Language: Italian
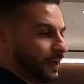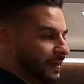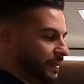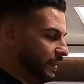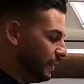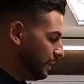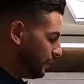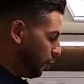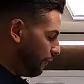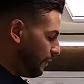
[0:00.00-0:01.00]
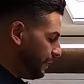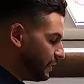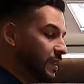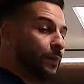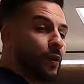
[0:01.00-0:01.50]
larghi,
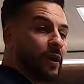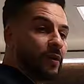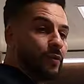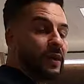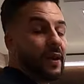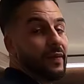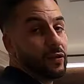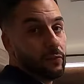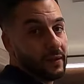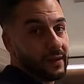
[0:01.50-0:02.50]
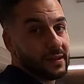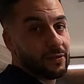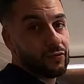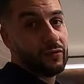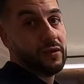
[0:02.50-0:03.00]
Ovviamente si può anche unire, avete un
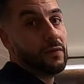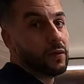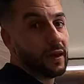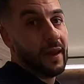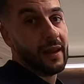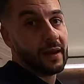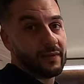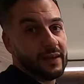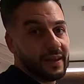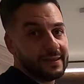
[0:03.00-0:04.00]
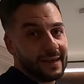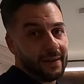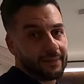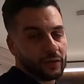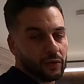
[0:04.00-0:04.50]
materasso aggiuntivo che è una guida
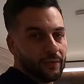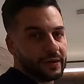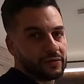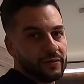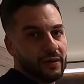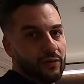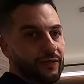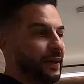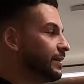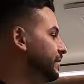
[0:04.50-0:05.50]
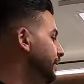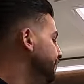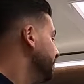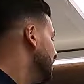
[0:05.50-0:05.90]
già compreso nell'offerta